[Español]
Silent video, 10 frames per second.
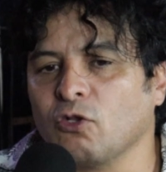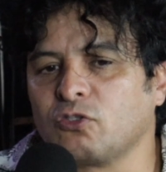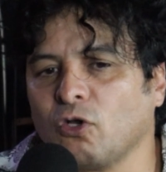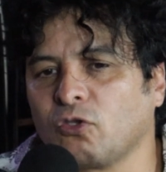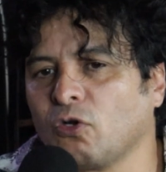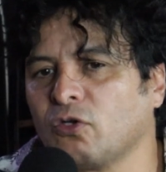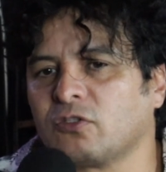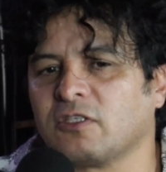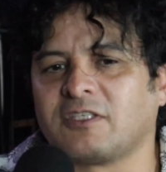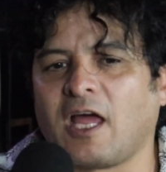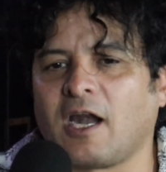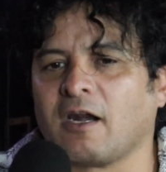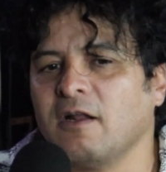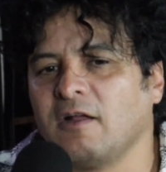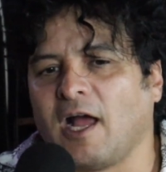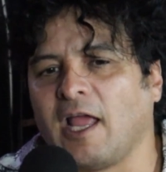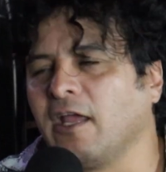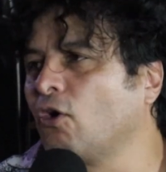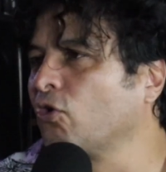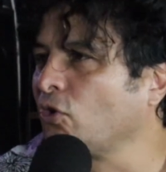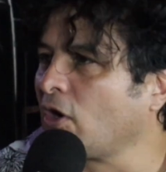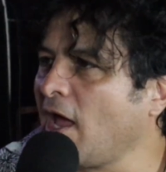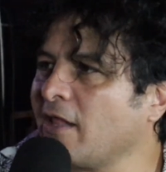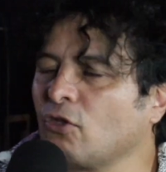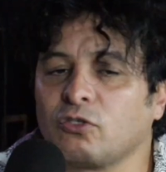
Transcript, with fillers: nosotros, estar ahí cotorreando.